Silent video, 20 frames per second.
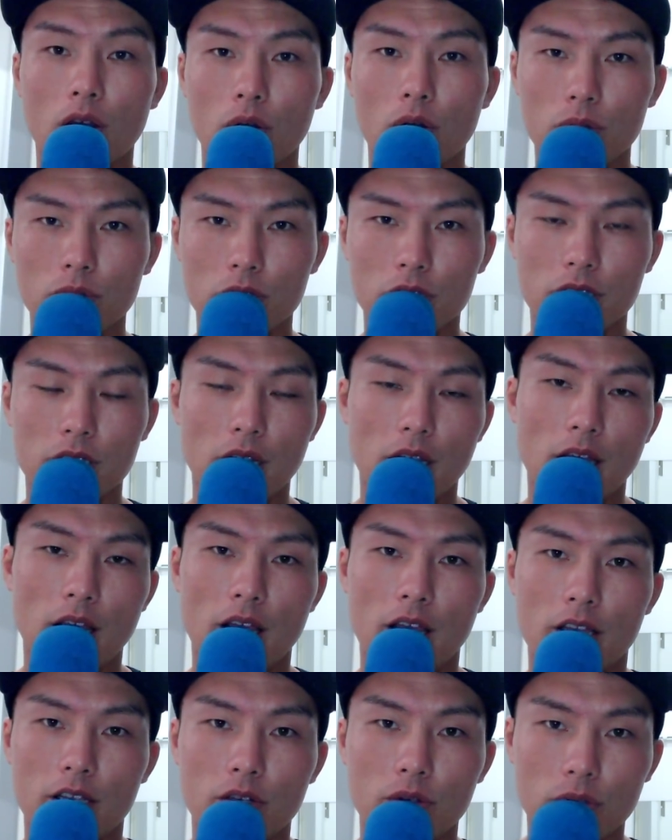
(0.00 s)
これをです
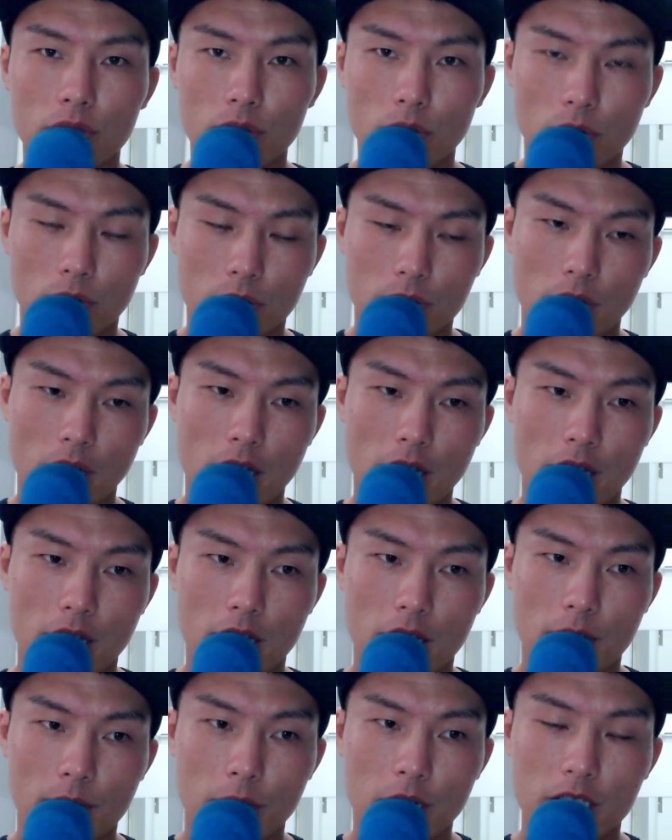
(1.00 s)
ね、えー、いろいろ、
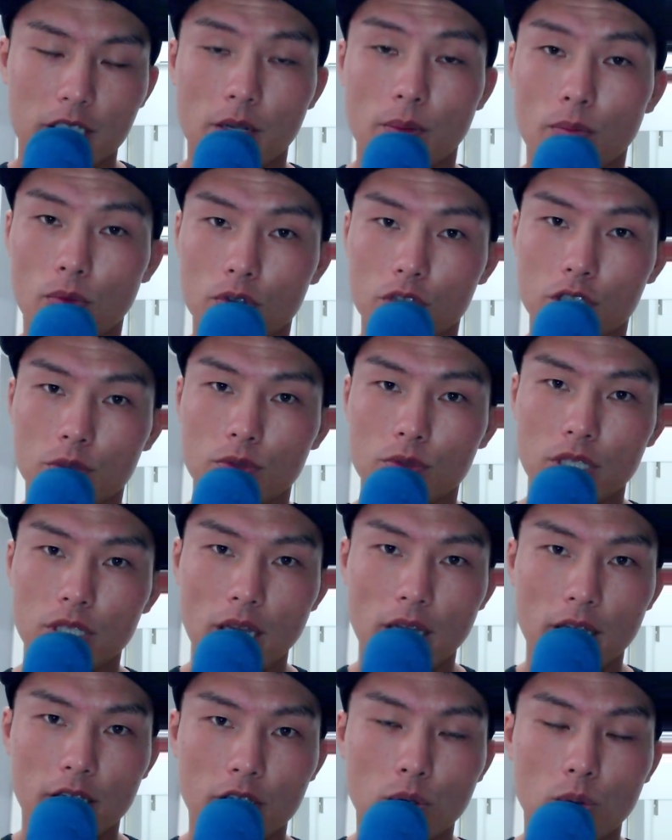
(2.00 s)
えー、皆さんも自分
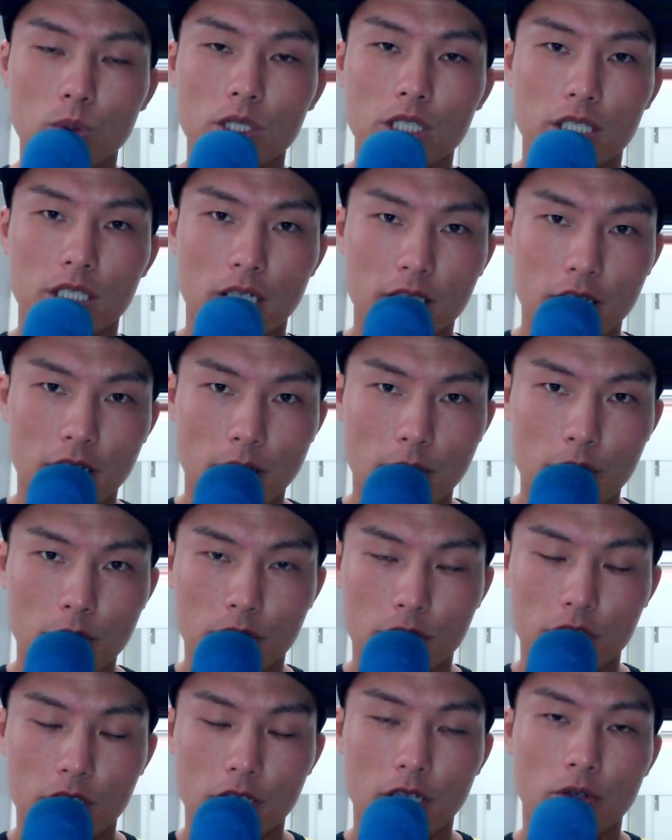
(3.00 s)
で表示させてみ
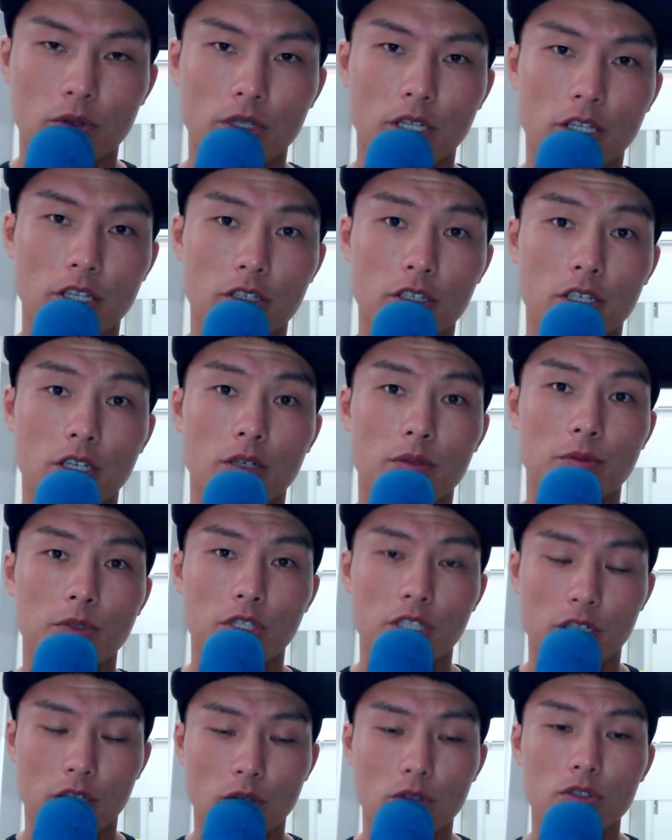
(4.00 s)
る。いろんなテクニカル分
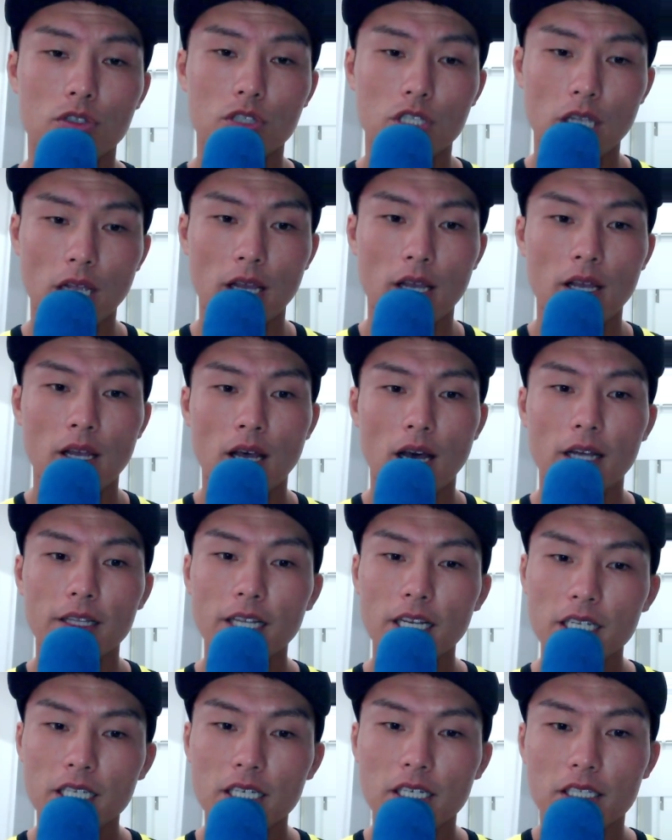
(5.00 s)
析を。そして、あ
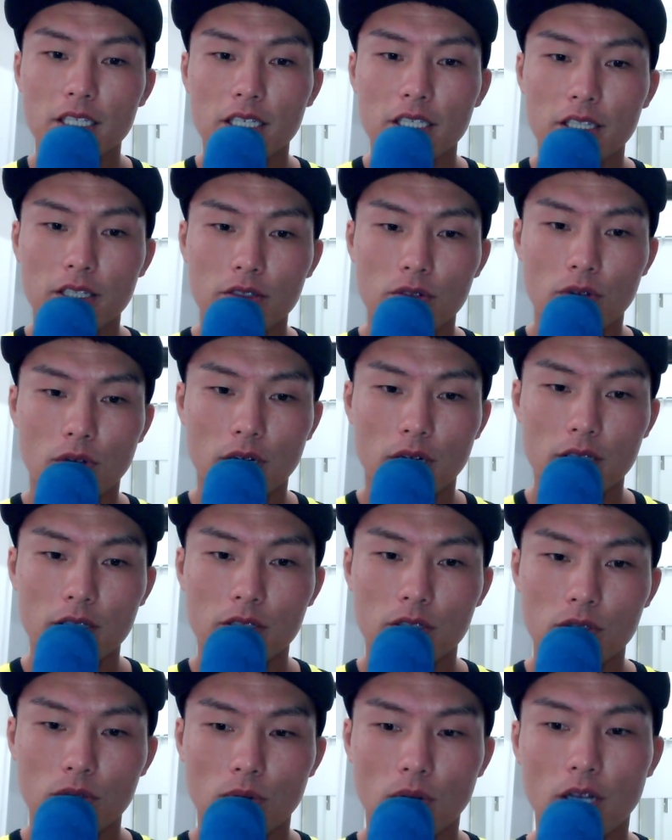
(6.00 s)
何が効いてるのかなっ
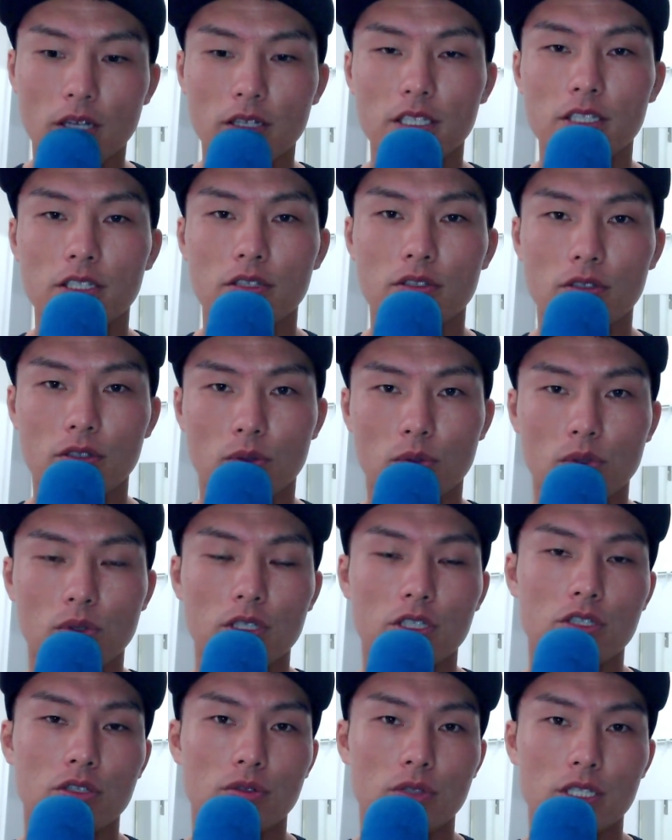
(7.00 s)
ていうのを確認するってこと
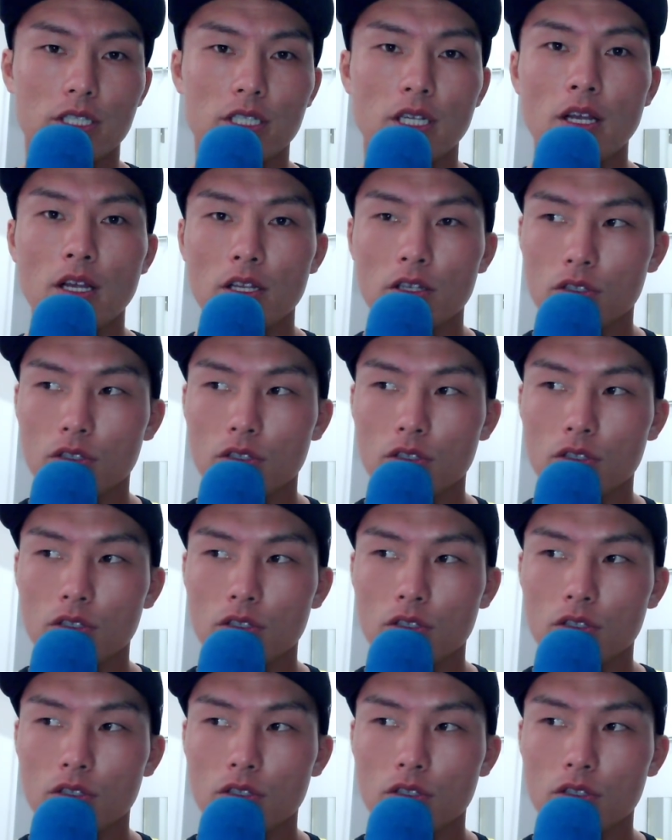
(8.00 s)
が重要です。